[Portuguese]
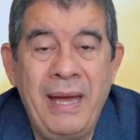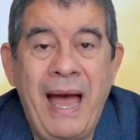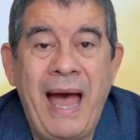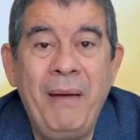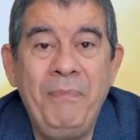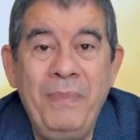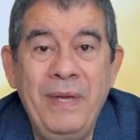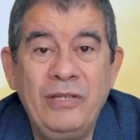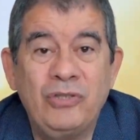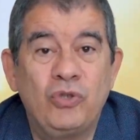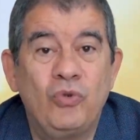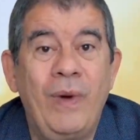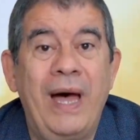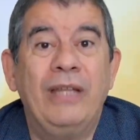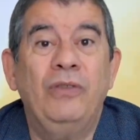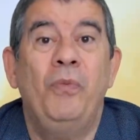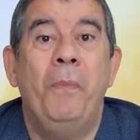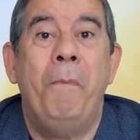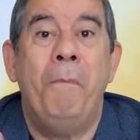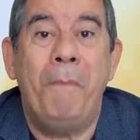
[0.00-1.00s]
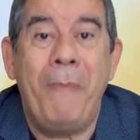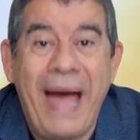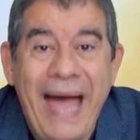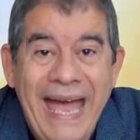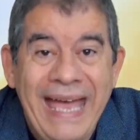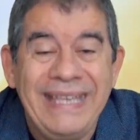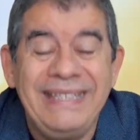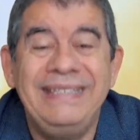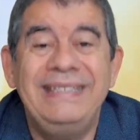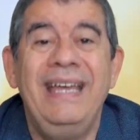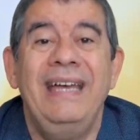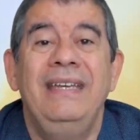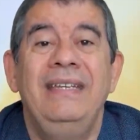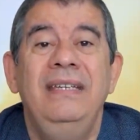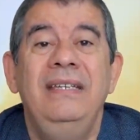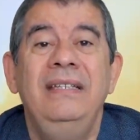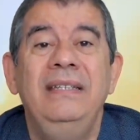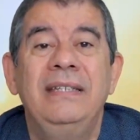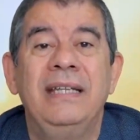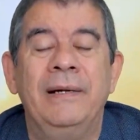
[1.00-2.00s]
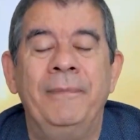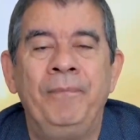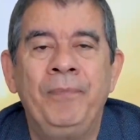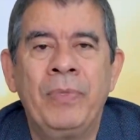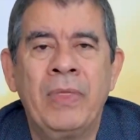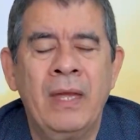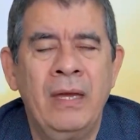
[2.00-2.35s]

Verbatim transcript: abençoado mais ainda